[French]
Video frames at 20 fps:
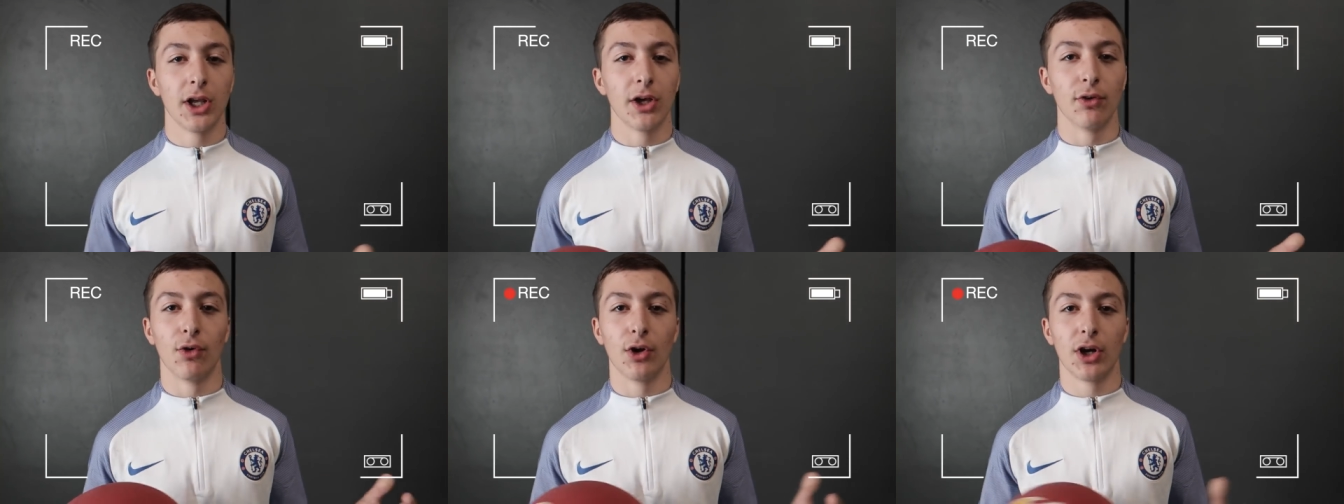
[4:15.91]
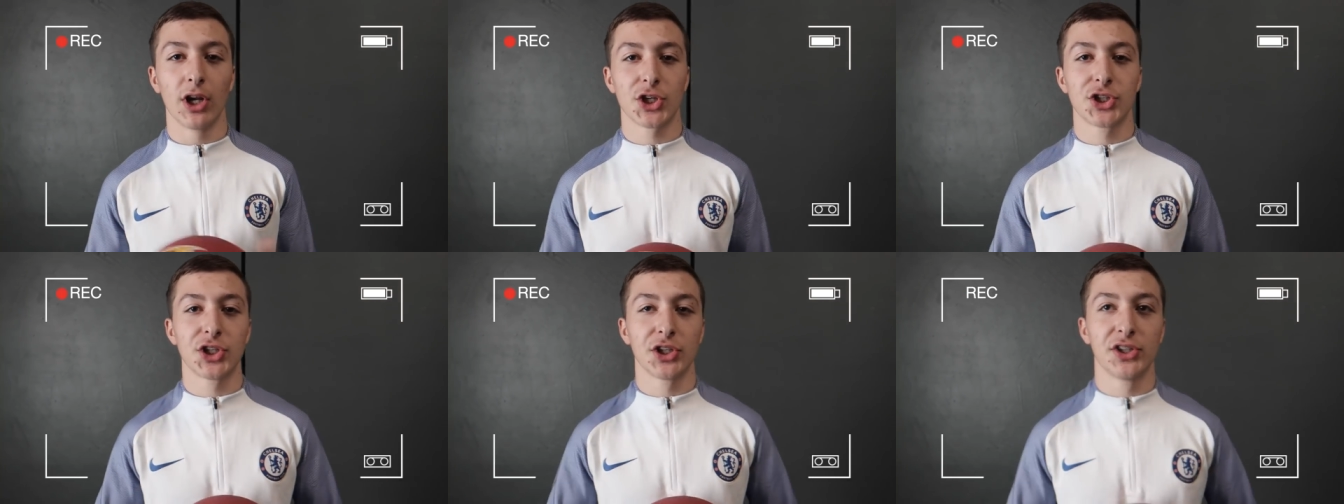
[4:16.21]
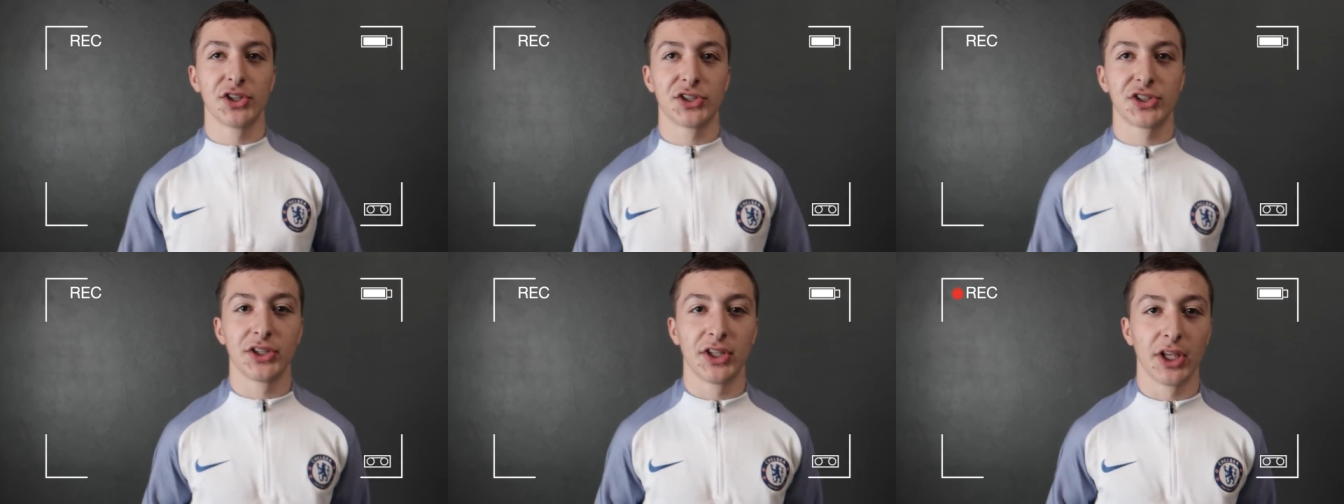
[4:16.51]
voilà, j'ai
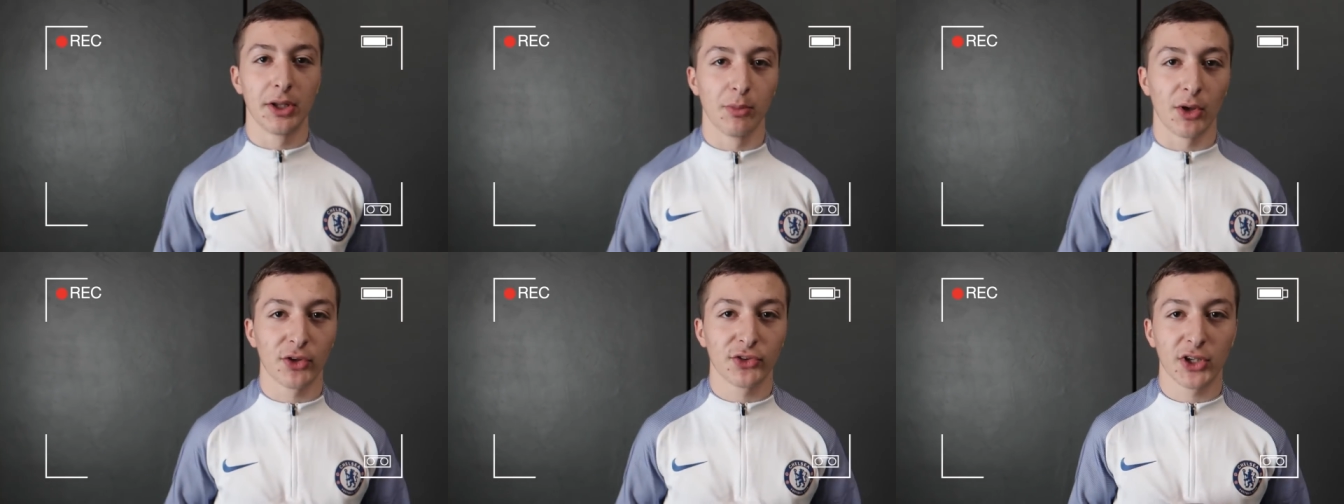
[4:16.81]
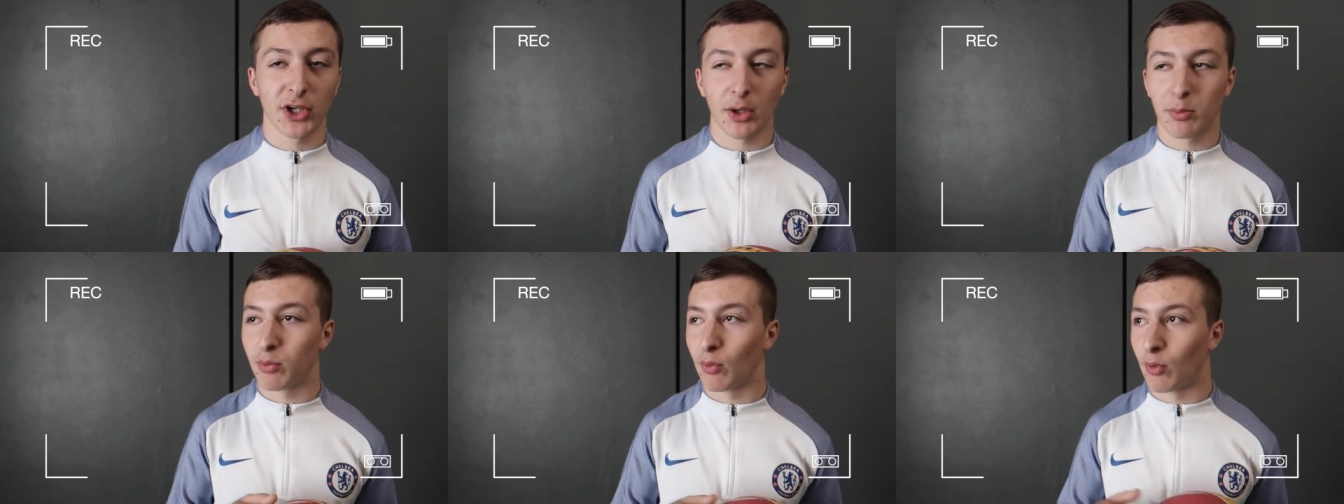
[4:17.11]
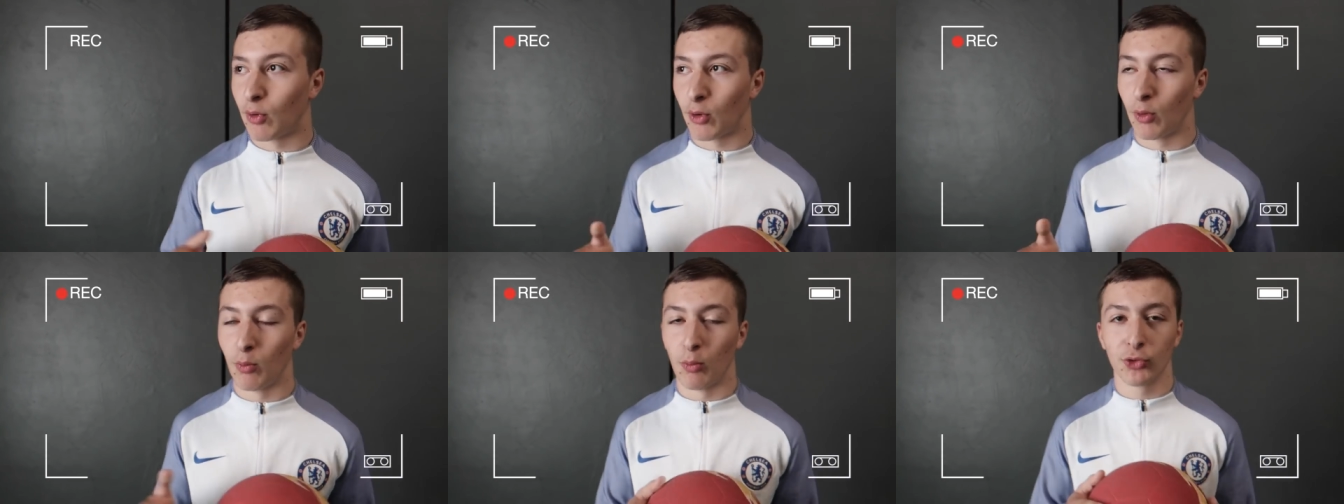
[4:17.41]
décidé de m'inscrire pour
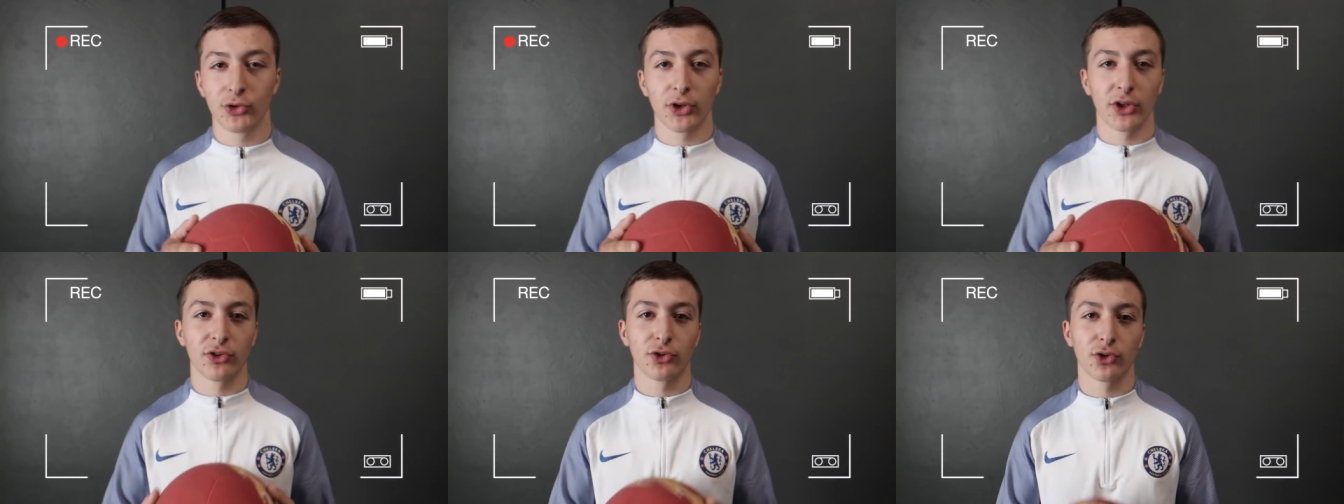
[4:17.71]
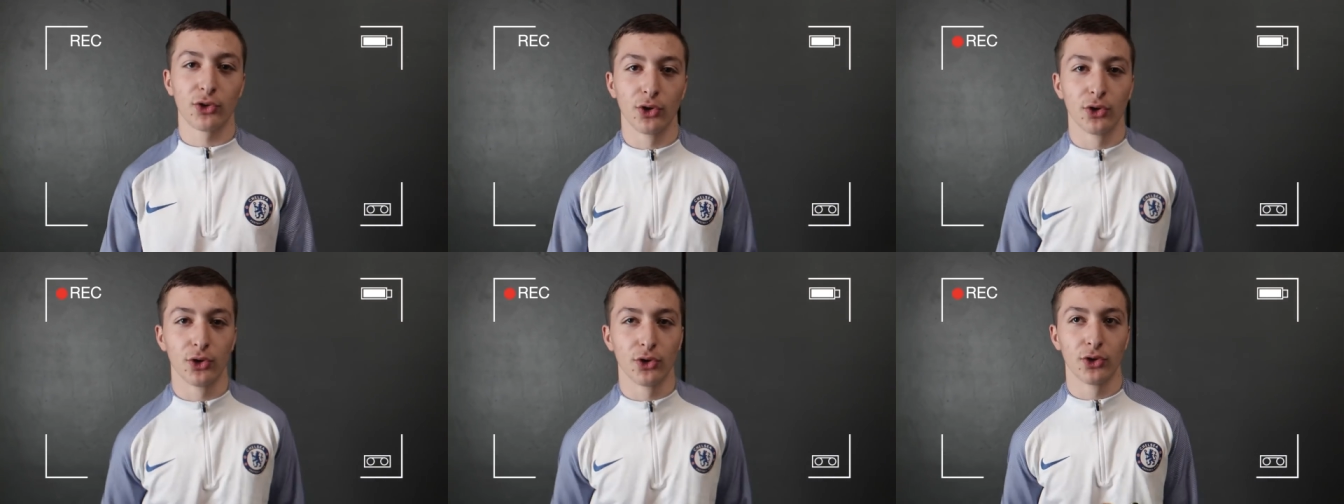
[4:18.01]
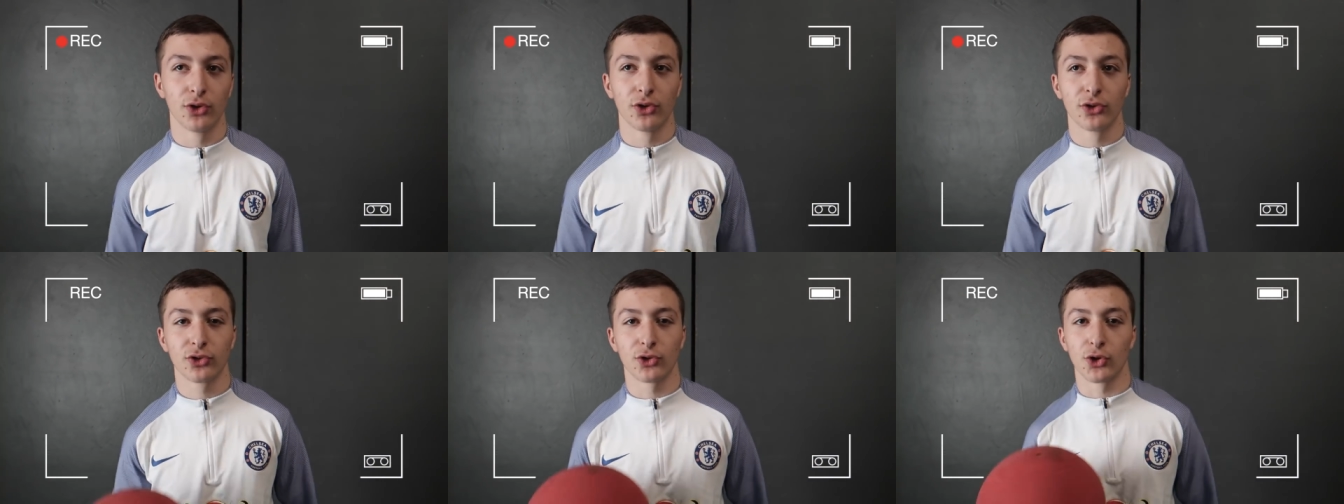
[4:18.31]
montrer ce que,
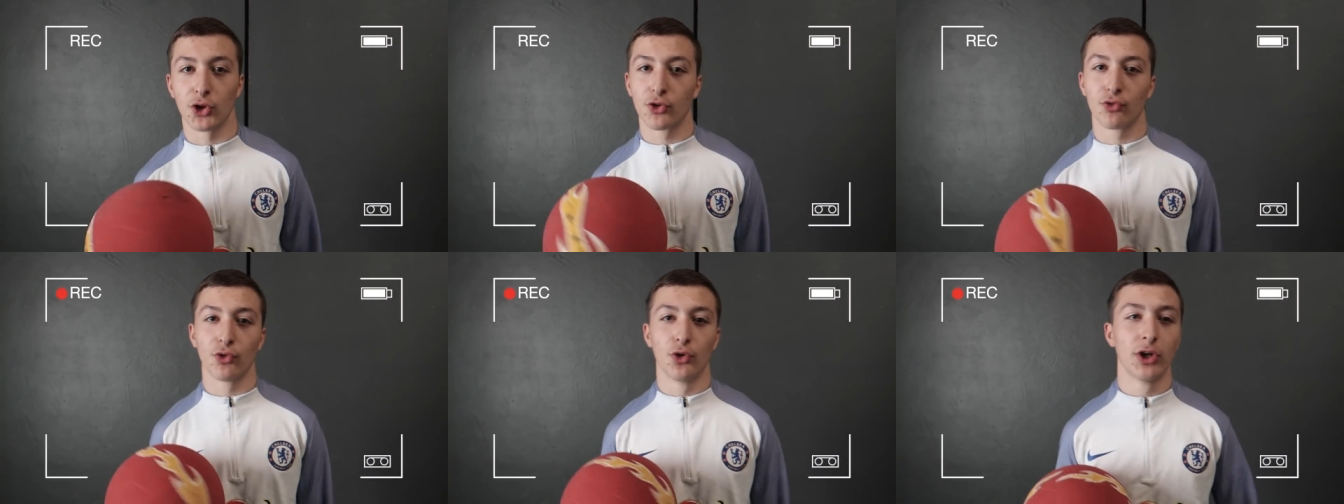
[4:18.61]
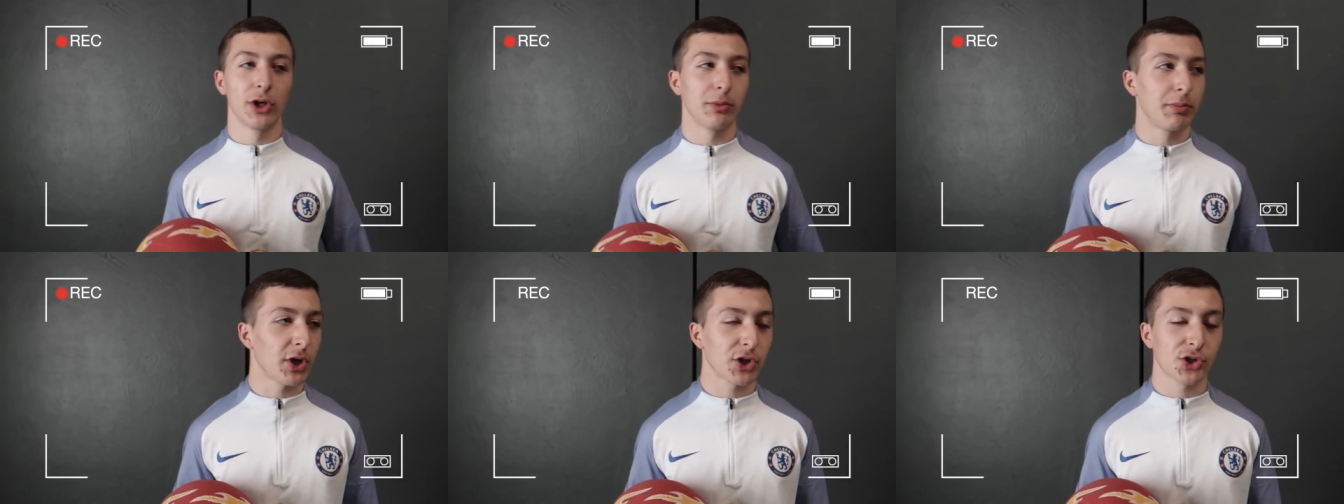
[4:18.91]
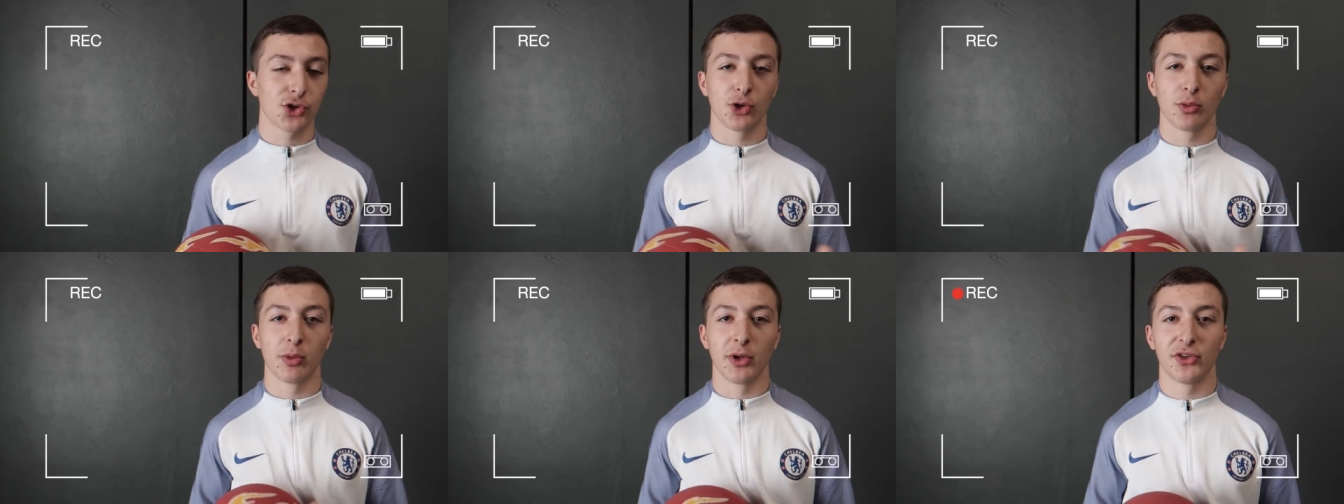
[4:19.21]
ce que je vaux et
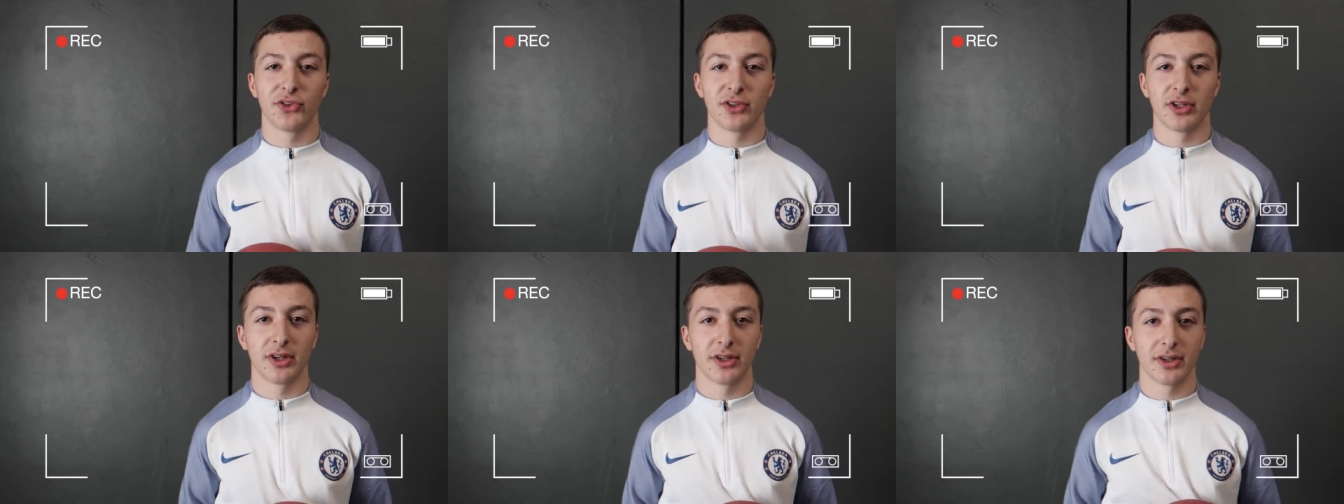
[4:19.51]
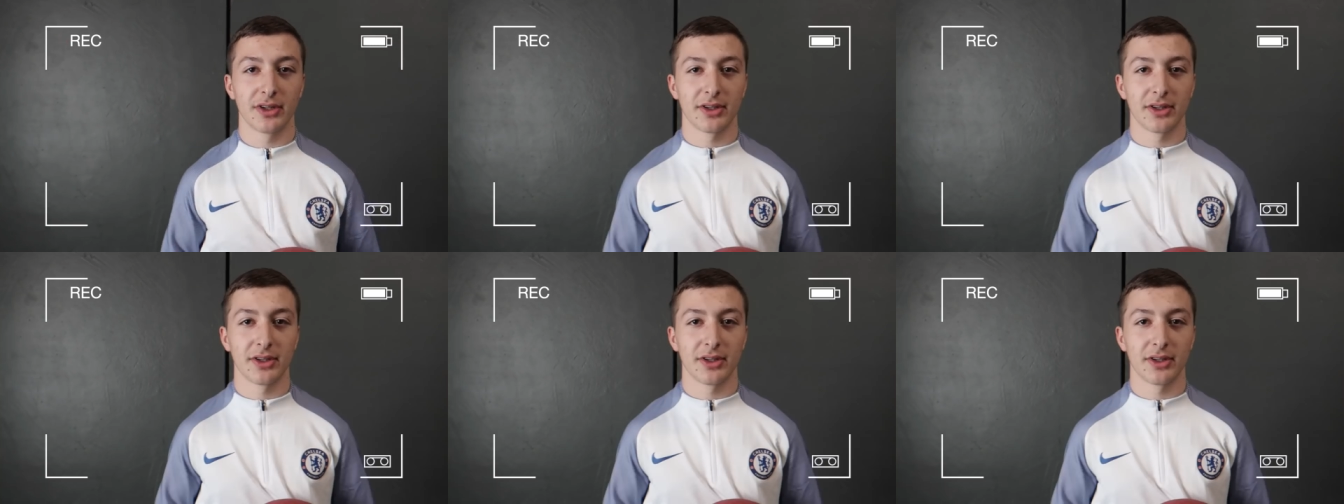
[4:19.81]
partir au Brésil.